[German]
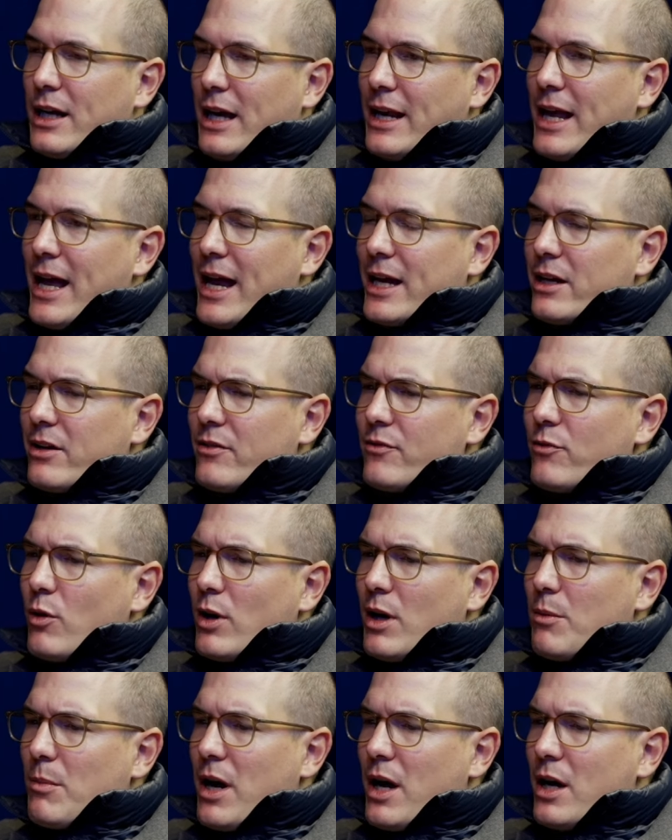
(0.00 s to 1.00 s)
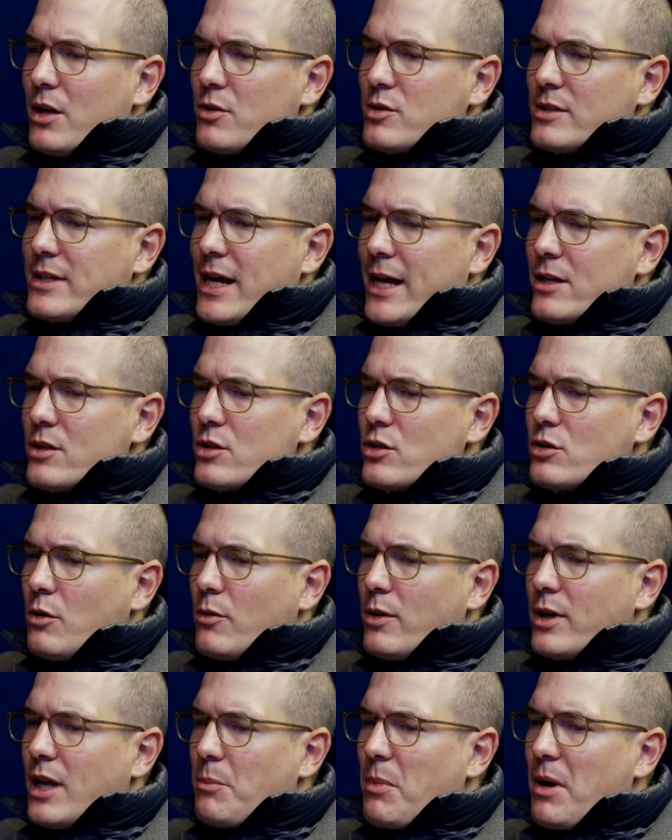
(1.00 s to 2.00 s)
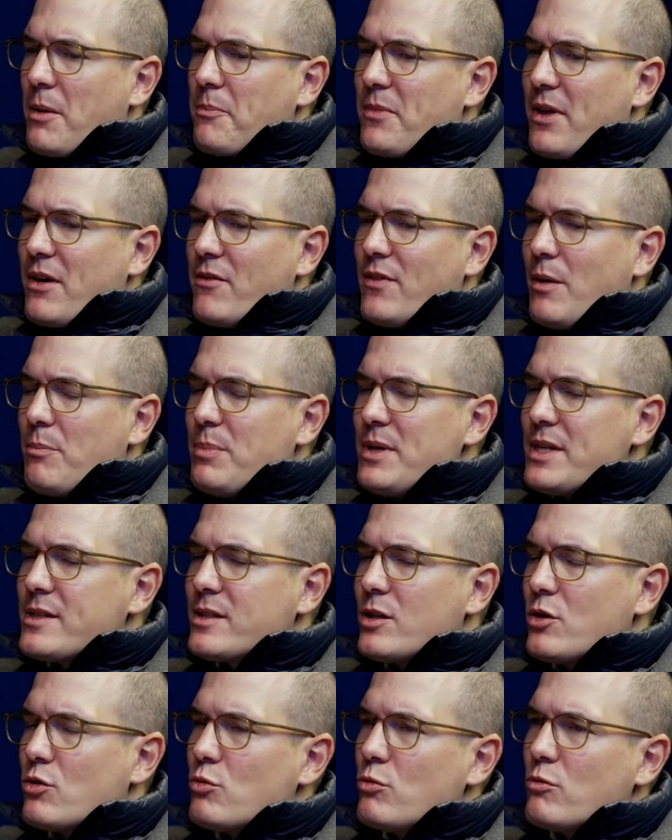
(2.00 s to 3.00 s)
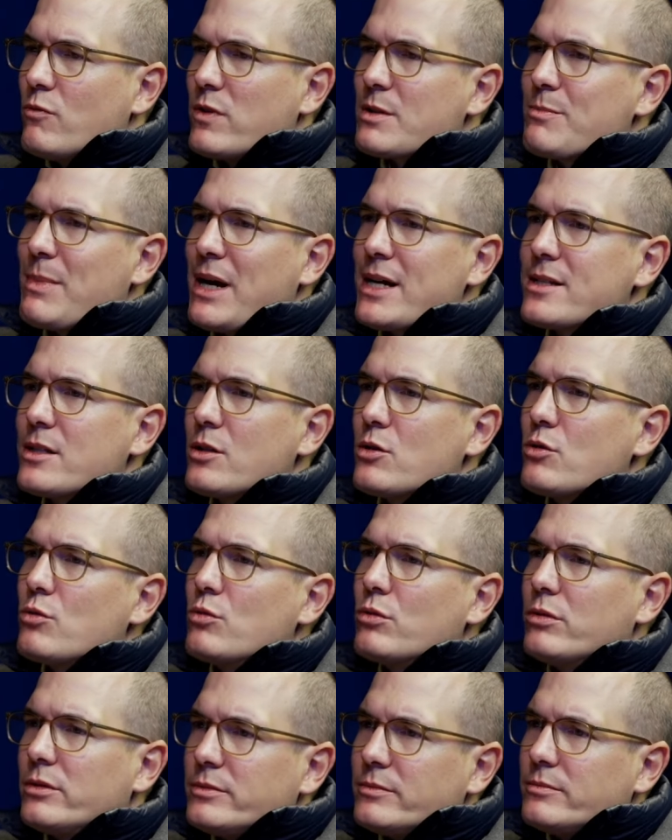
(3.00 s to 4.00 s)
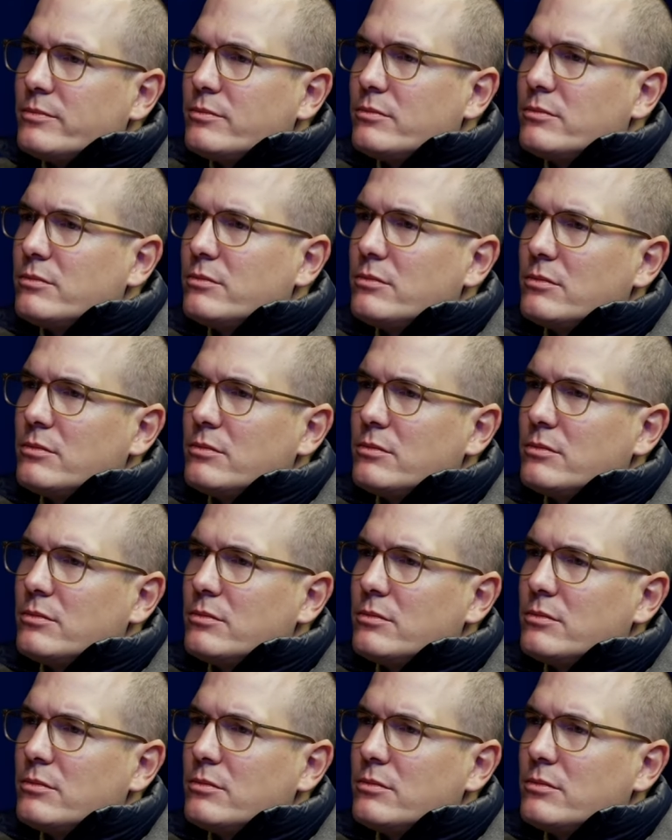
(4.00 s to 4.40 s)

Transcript: eine eigene Folge machen zu deiner Story, aber wer bist denn du? Was machst denn du? Genau.